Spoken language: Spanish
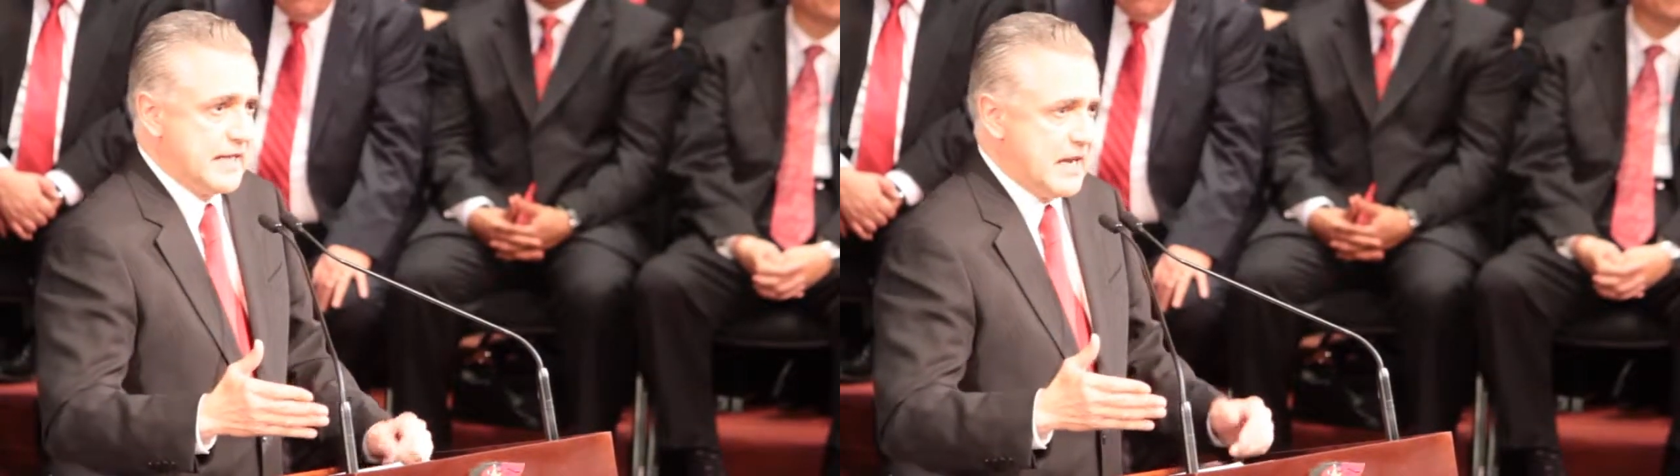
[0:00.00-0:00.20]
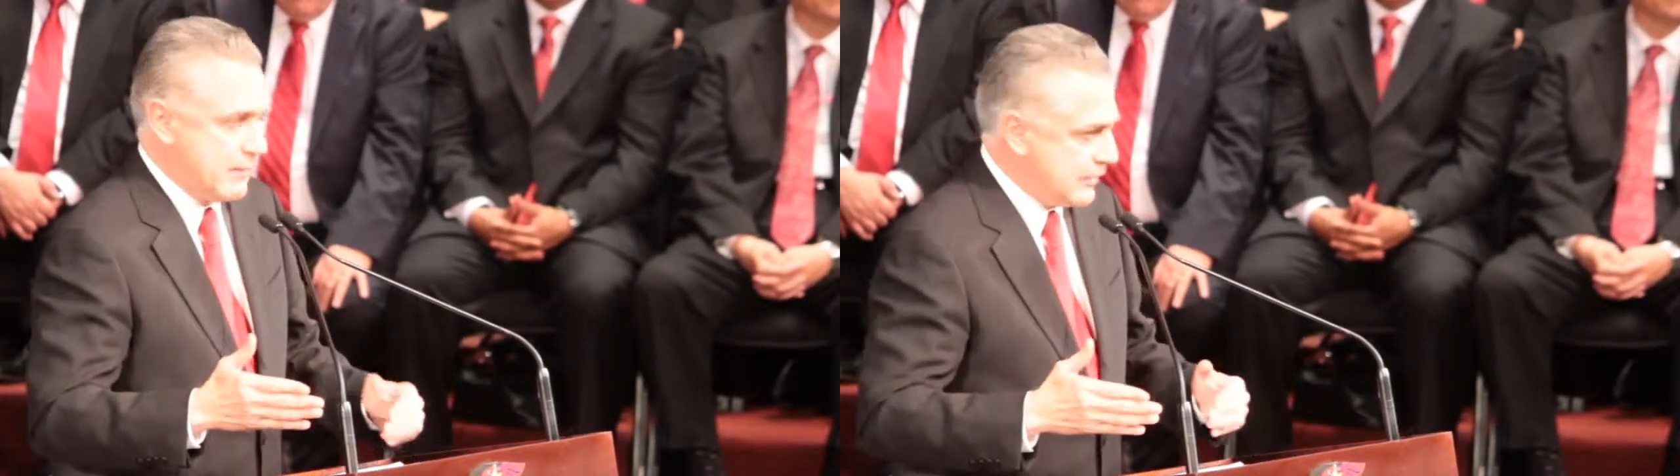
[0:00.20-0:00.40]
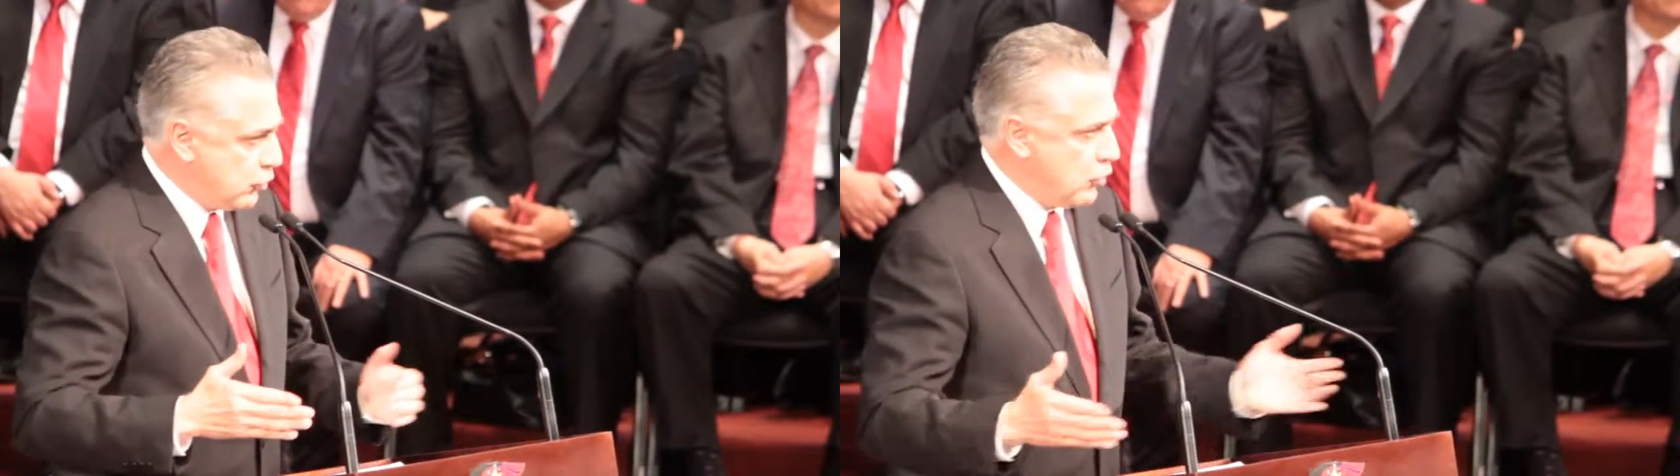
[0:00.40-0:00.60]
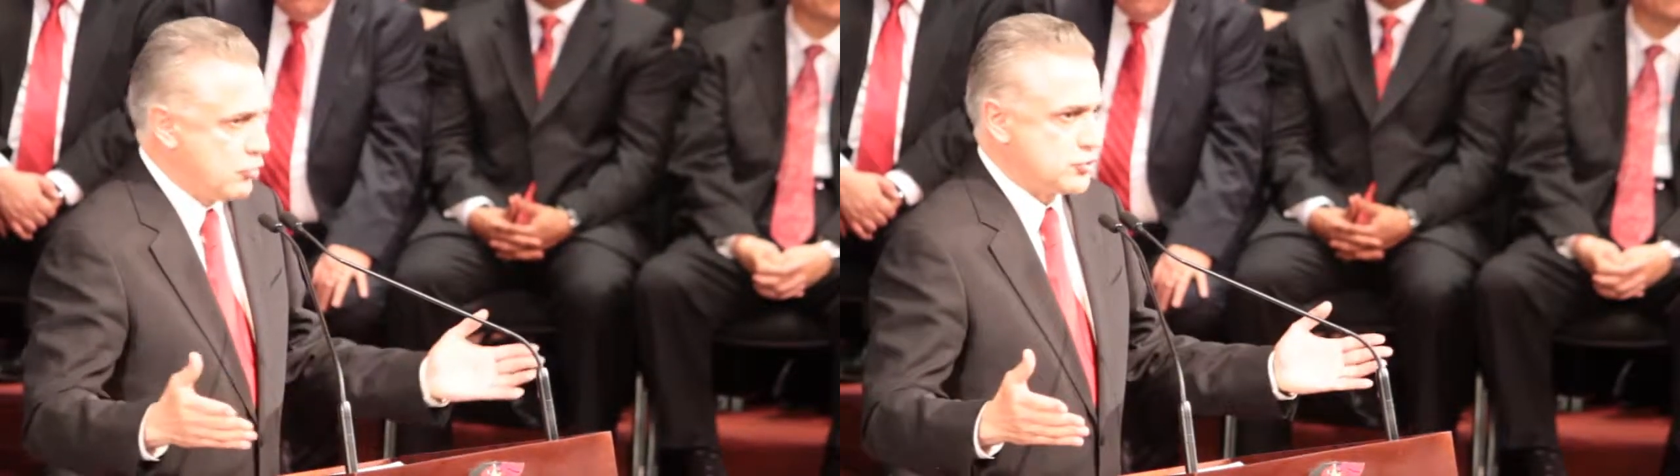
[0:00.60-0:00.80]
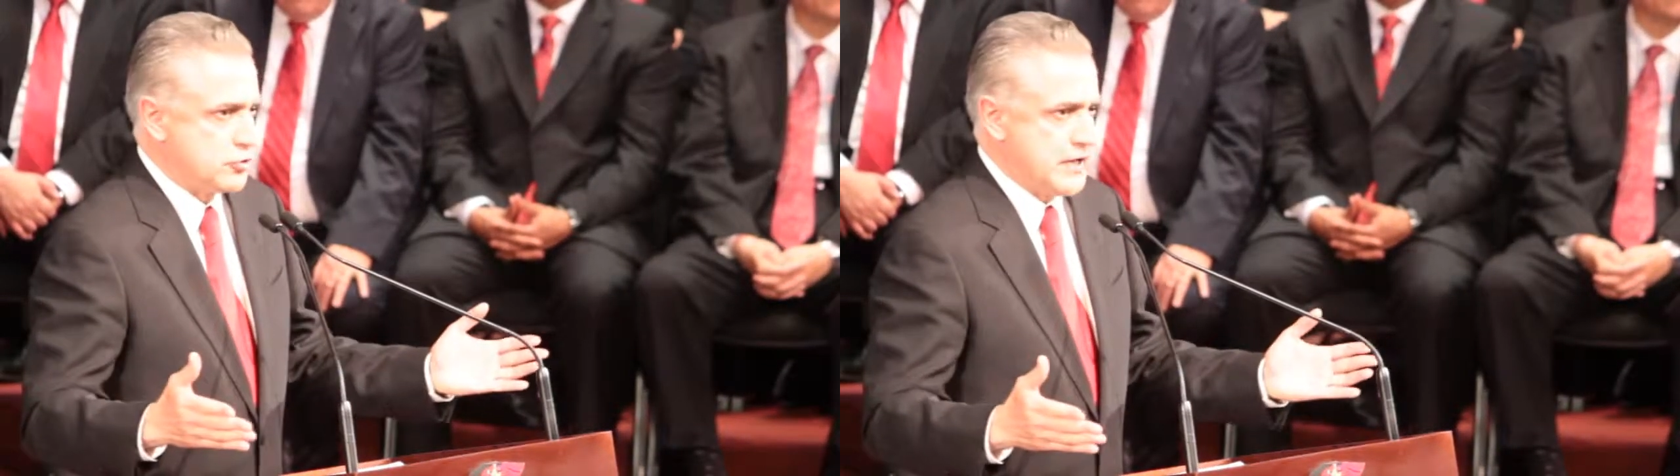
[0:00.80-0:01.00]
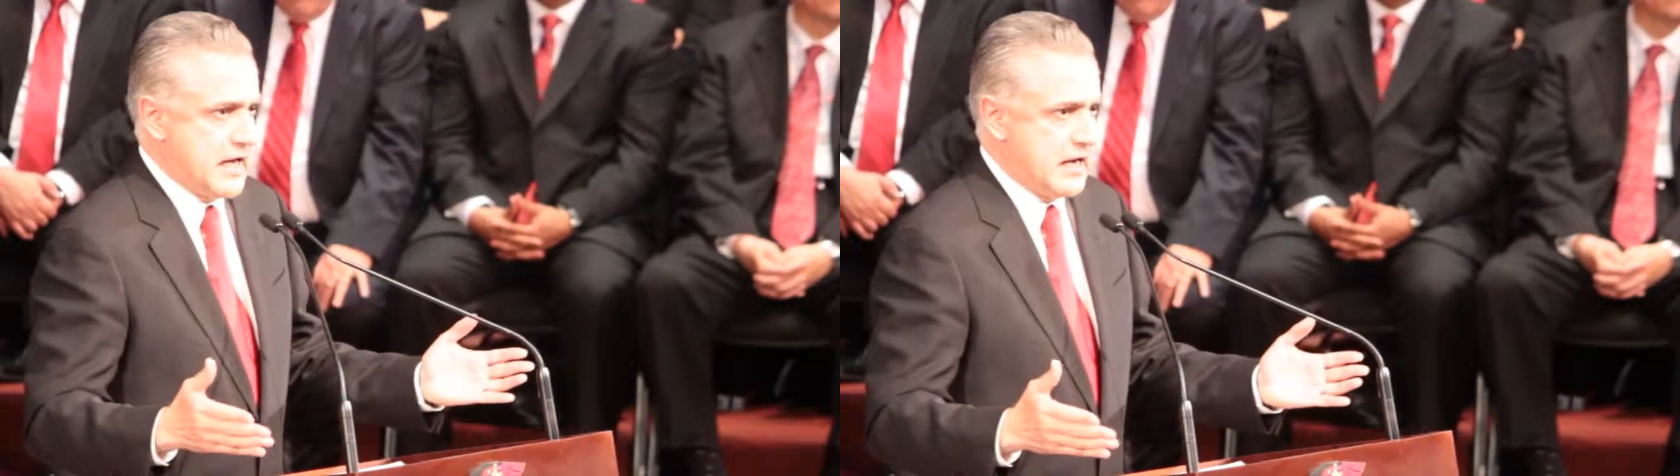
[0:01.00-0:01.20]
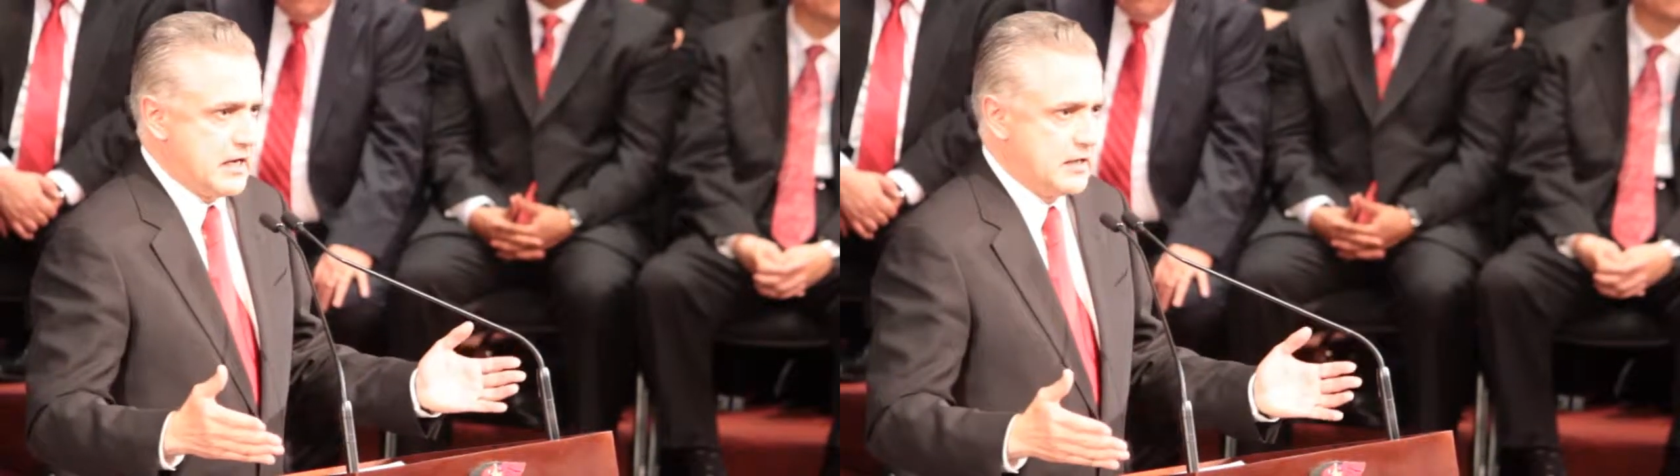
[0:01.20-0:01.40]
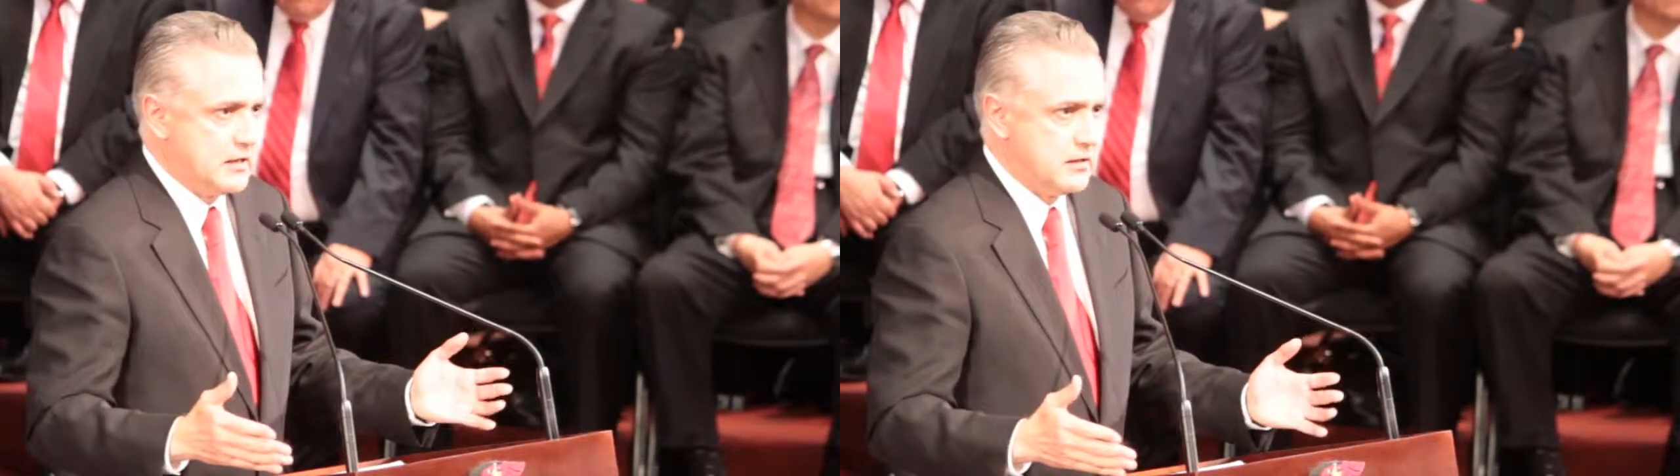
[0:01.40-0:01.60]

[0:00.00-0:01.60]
del abandono social,